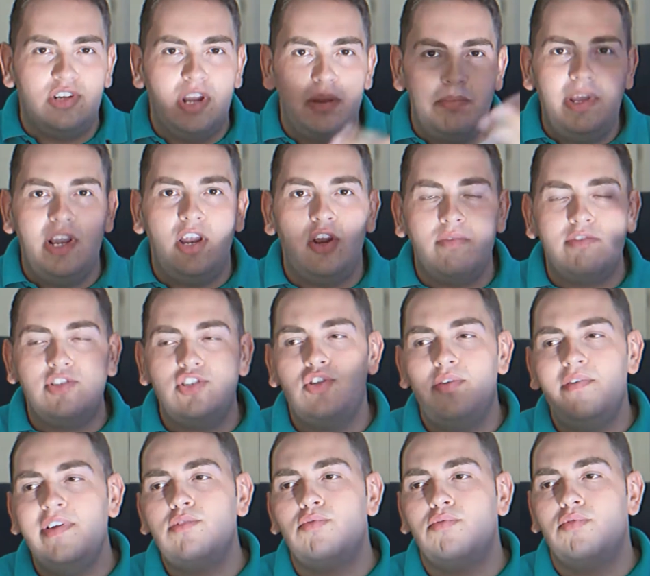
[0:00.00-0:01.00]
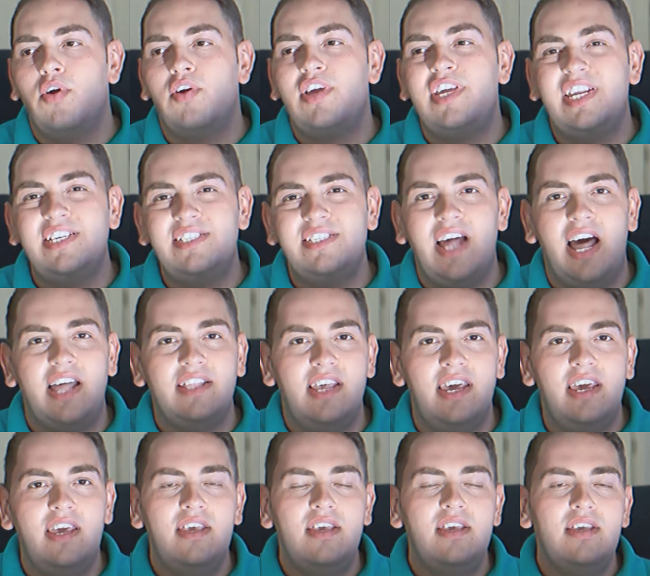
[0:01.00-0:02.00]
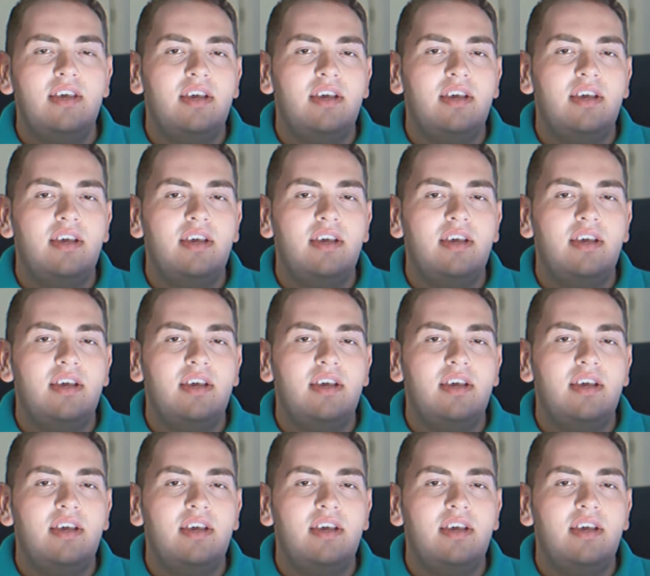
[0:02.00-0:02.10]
nel 1991 in estate